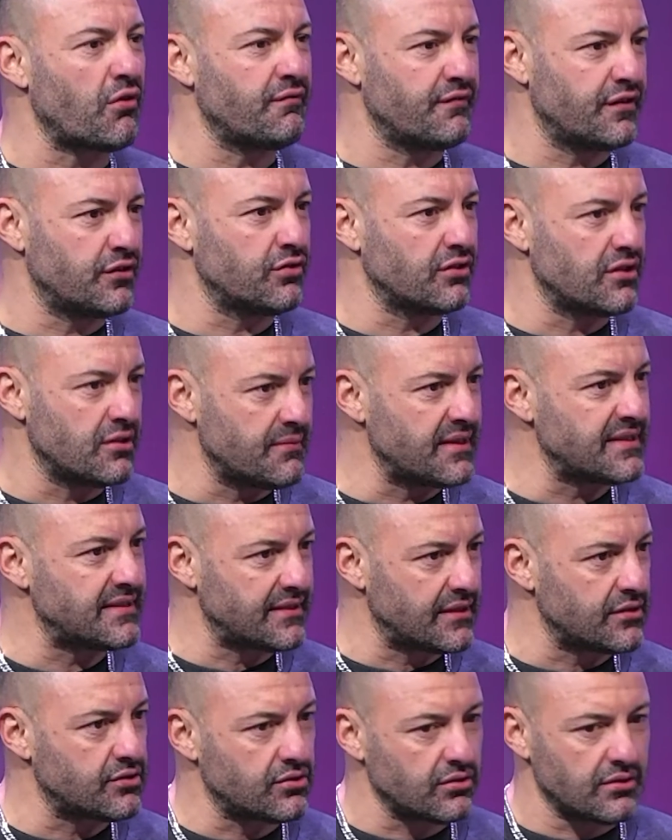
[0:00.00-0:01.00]
ero convinto di
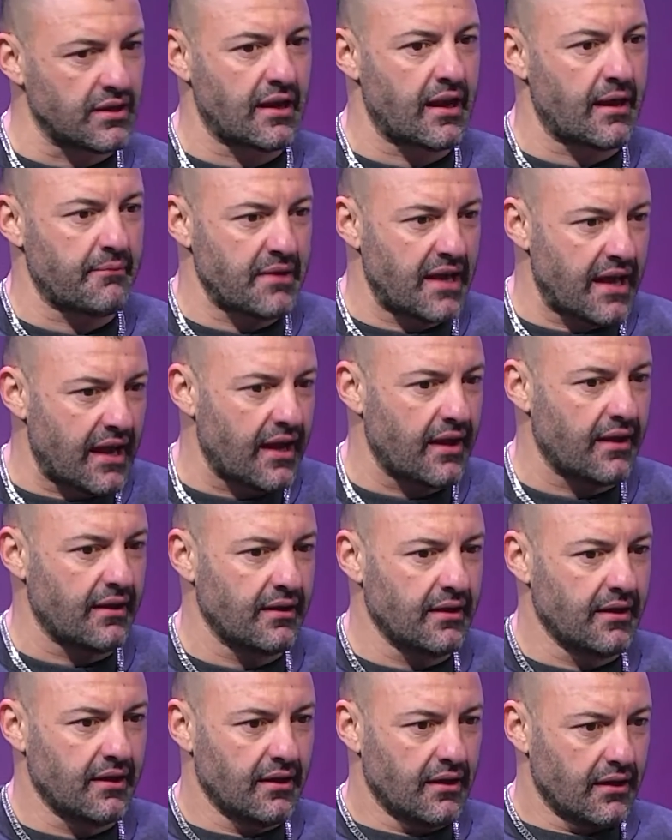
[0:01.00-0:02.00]
me stesso, della
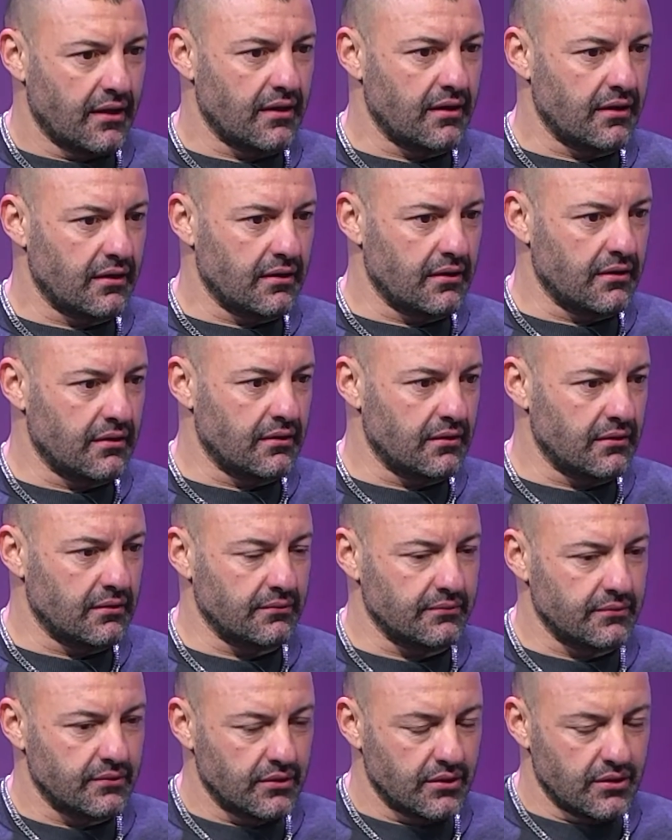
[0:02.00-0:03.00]
mia, eh,